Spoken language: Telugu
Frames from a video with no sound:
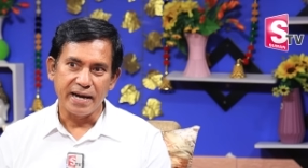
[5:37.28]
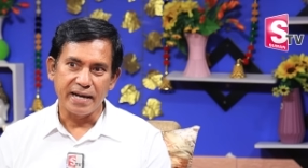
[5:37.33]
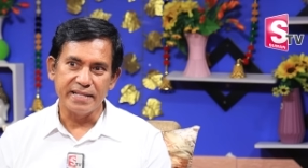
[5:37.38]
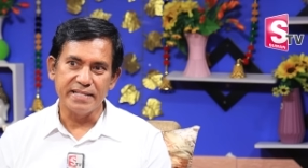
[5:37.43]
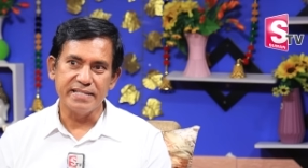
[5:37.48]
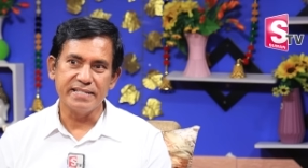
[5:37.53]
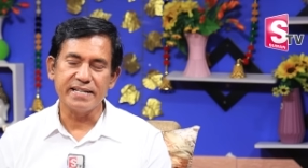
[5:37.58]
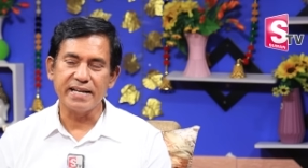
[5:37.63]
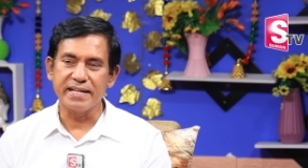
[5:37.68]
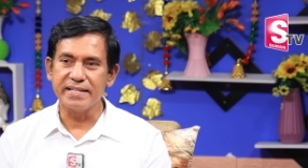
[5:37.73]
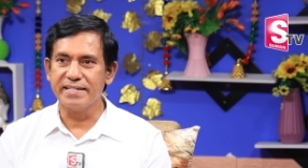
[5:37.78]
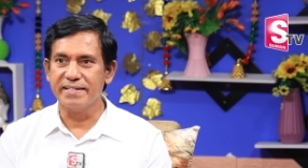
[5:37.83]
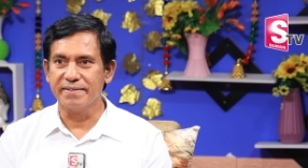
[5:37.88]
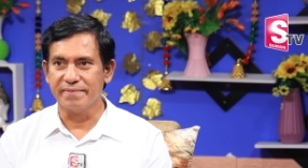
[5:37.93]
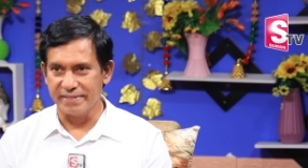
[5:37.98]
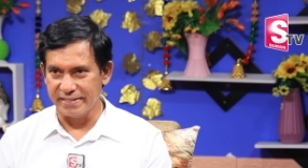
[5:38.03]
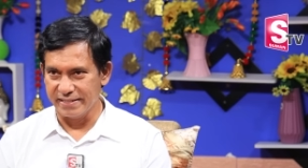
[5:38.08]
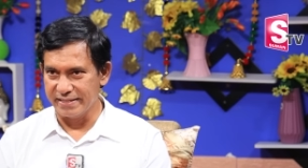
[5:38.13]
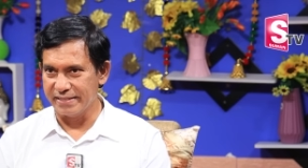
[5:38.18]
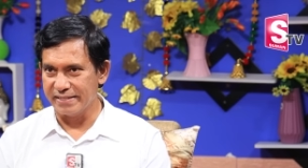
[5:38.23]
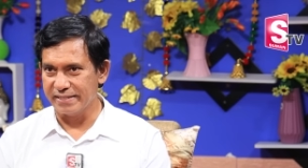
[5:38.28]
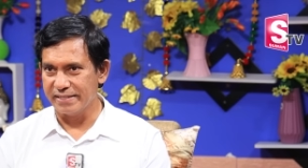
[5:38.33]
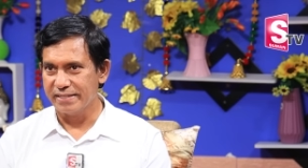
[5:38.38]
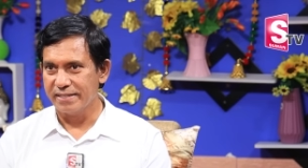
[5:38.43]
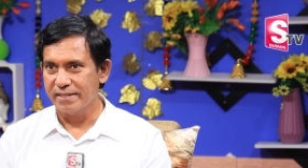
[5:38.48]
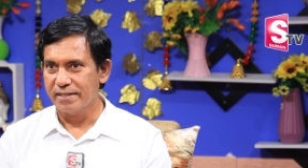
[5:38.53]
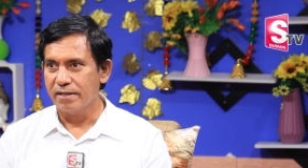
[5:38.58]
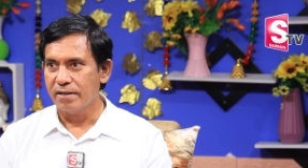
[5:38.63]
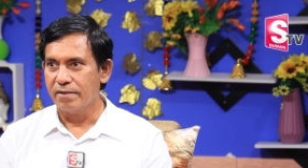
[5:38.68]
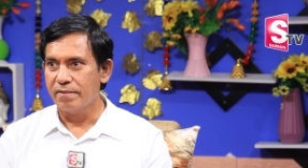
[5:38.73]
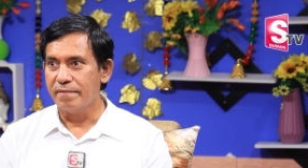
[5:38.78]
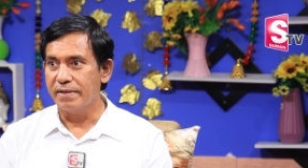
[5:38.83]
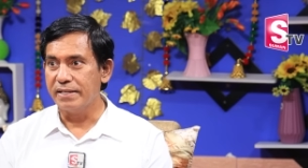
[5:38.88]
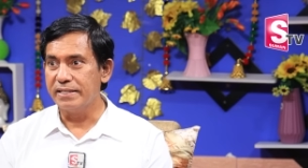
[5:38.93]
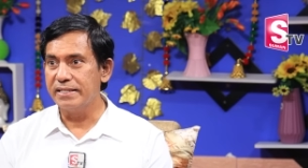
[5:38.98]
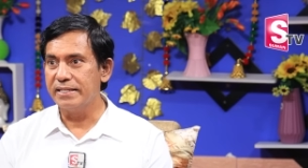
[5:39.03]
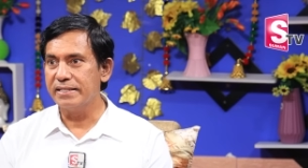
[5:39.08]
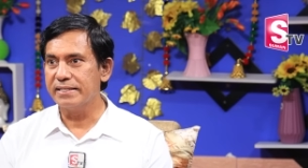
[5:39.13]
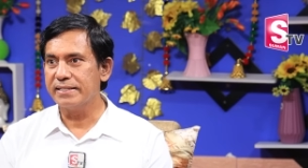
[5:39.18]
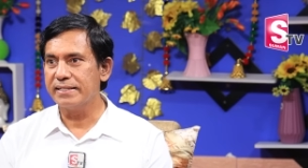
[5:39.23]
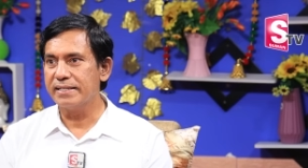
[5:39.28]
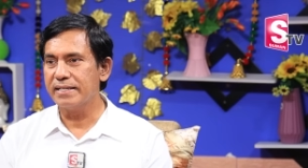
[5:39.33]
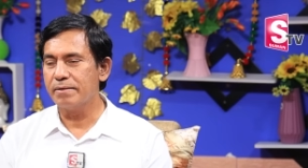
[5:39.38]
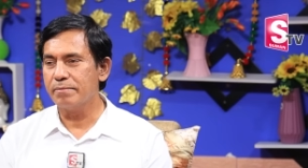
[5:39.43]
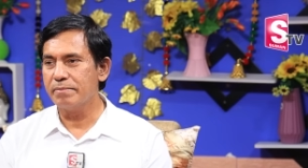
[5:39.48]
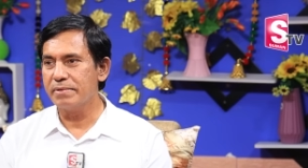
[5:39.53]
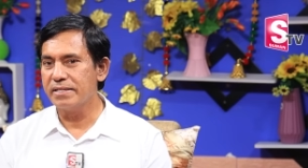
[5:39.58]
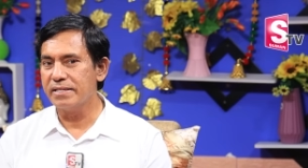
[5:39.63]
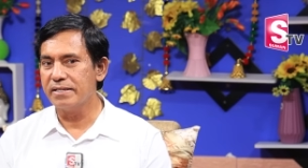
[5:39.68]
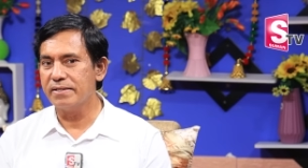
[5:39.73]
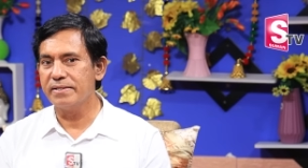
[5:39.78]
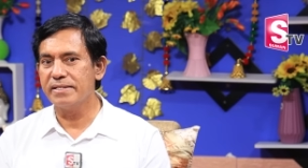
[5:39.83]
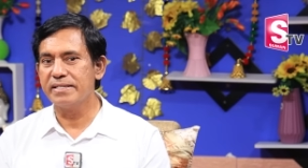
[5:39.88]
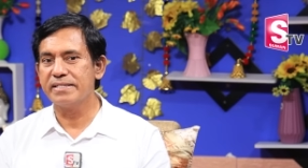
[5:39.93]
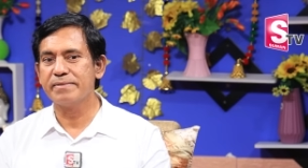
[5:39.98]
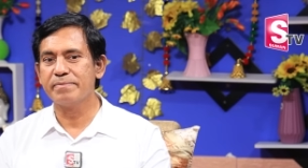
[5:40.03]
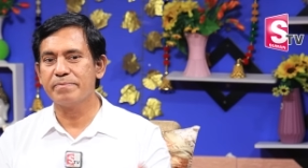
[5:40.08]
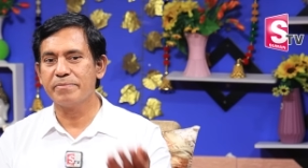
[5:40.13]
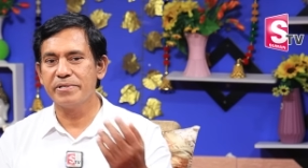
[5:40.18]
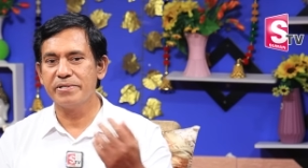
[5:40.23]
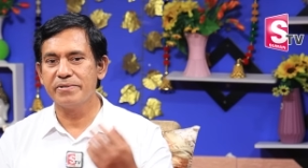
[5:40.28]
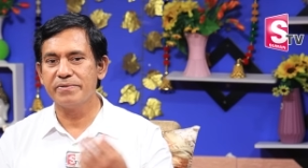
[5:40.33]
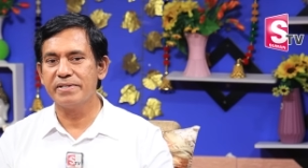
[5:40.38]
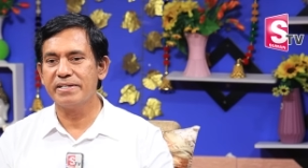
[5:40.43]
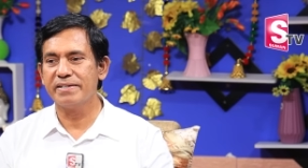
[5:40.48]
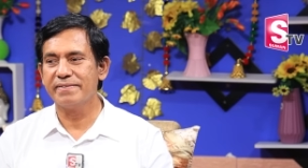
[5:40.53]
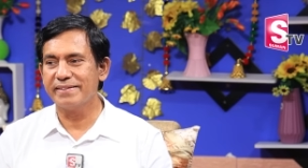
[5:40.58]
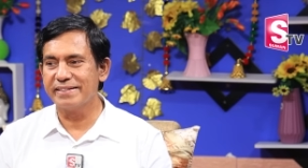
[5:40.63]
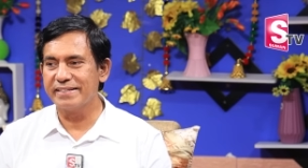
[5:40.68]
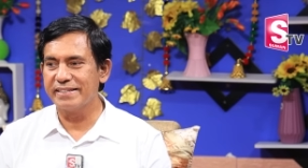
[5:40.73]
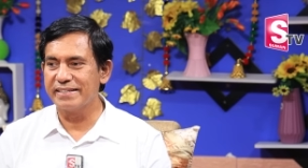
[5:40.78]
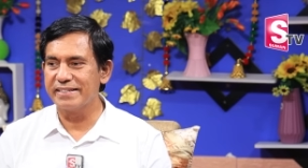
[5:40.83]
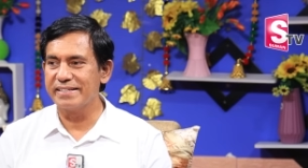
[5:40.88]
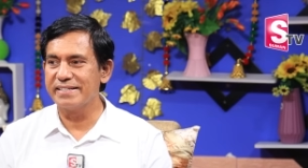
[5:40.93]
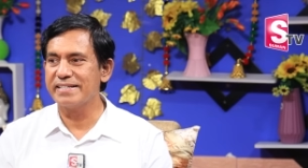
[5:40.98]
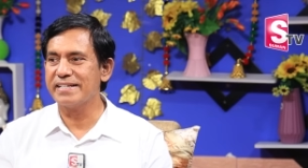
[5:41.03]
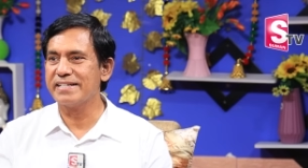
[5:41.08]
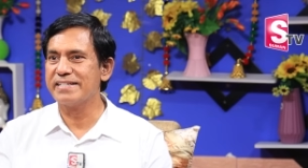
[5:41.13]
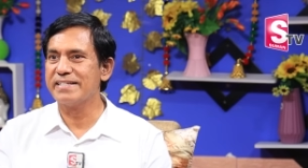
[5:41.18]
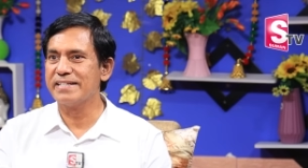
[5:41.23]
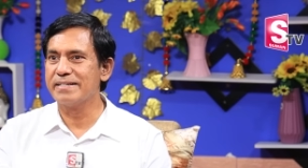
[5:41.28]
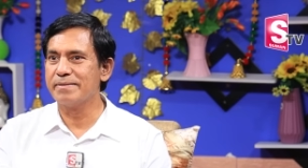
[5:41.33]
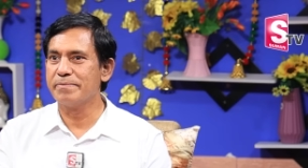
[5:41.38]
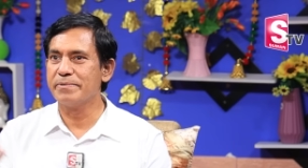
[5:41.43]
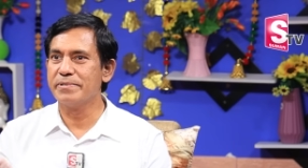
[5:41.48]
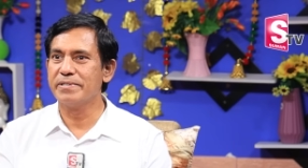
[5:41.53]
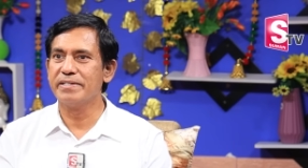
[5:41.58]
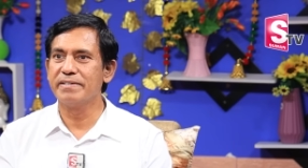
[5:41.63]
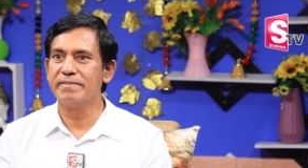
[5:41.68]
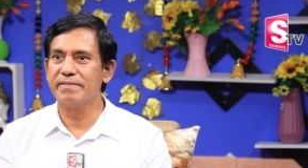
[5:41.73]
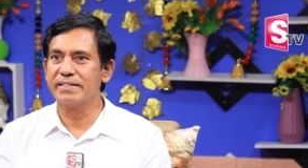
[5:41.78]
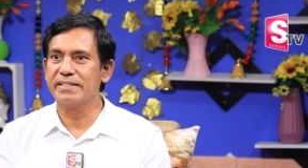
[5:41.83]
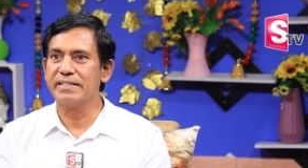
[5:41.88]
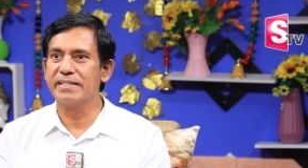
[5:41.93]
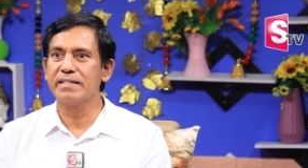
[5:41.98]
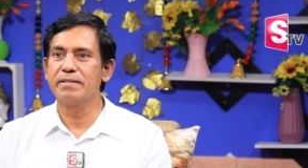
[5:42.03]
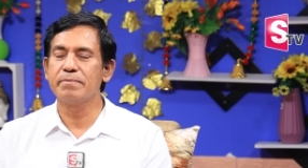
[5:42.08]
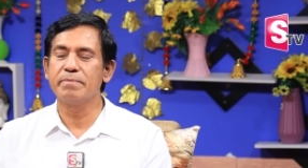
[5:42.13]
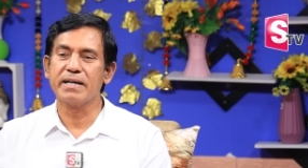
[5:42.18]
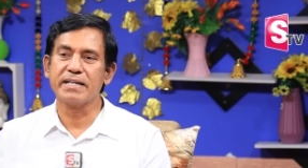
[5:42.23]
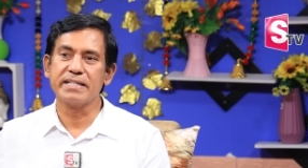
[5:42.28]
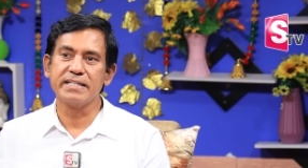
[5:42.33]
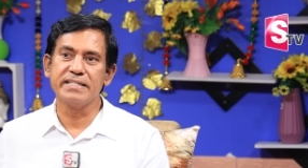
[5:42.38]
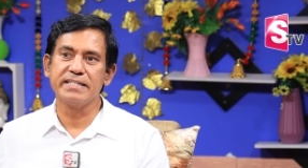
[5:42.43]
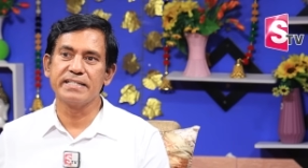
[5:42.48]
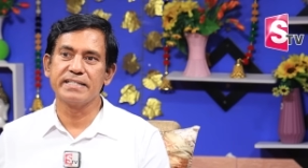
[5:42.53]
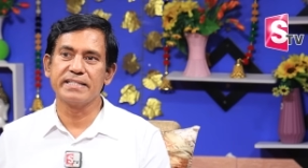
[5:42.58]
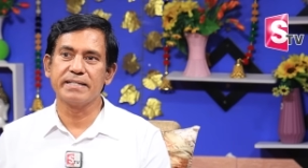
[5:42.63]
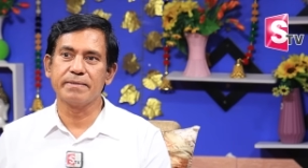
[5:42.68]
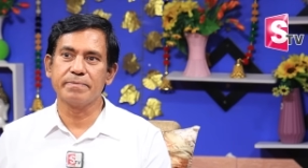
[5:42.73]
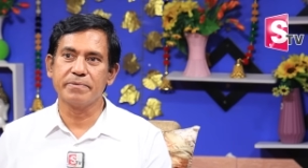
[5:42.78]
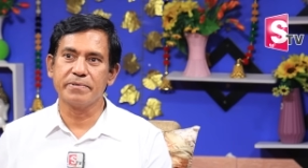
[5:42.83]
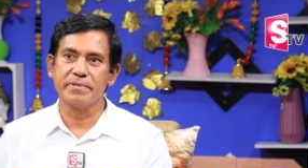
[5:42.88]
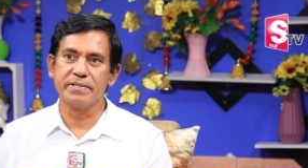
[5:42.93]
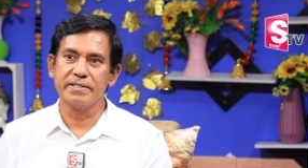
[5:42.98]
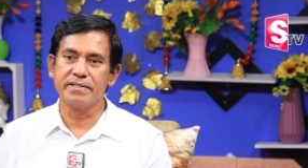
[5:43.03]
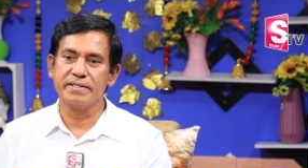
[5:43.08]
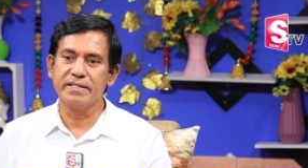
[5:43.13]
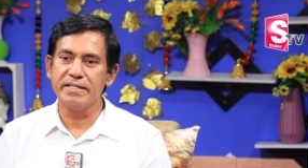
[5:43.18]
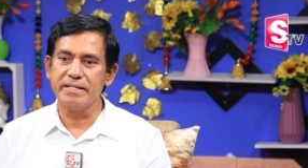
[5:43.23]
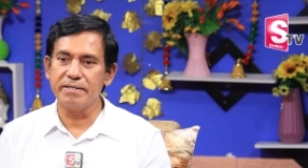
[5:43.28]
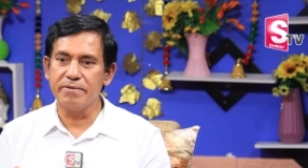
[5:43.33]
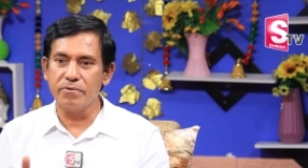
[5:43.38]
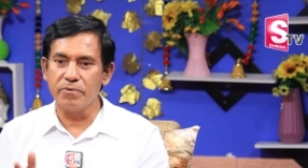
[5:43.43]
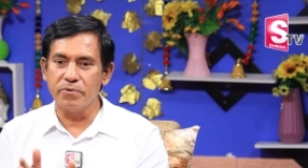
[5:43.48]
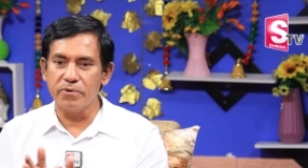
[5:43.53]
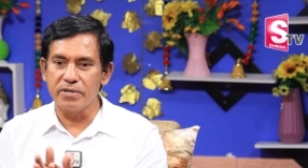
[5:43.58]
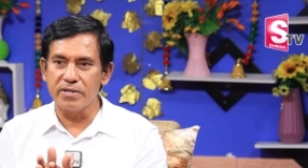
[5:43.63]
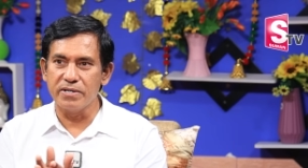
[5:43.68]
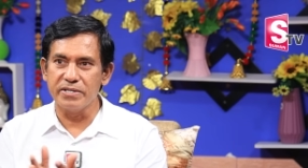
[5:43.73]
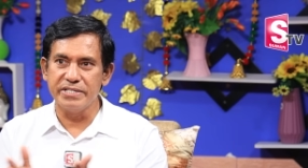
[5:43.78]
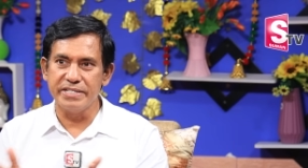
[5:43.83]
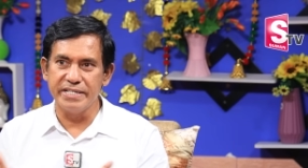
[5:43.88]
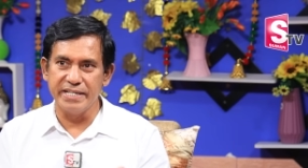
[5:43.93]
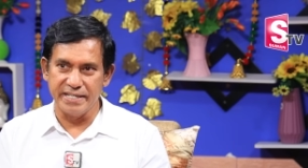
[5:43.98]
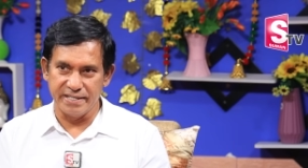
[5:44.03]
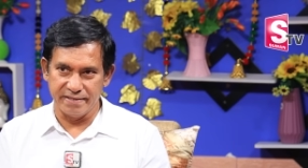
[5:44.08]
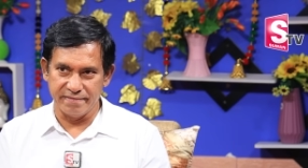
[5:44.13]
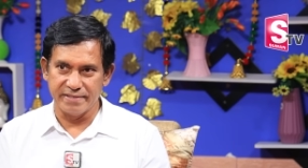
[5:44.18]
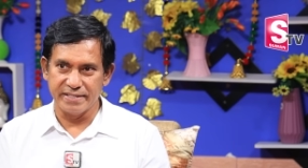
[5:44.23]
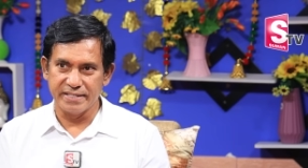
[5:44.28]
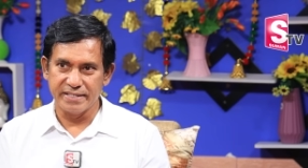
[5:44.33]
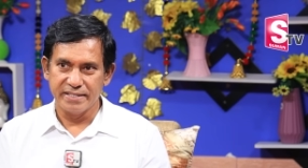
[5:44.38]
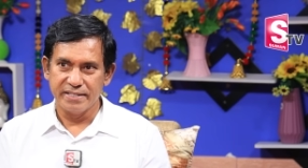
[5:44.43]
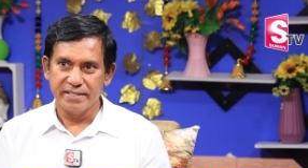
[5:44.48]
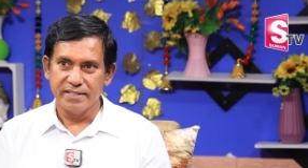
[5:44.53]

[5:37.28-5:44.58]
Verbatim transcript: అది సాధ్యమైంది వ్యక్తిగతంగా మేము తెలుగుదేశం పోయి ఉంటే వ్యక్తిగత జనసేన పోయి ఉంటే వ్యక్తిగత భారతీయ జనతా పార్టీ నుండి ఓట్లు చీలేవి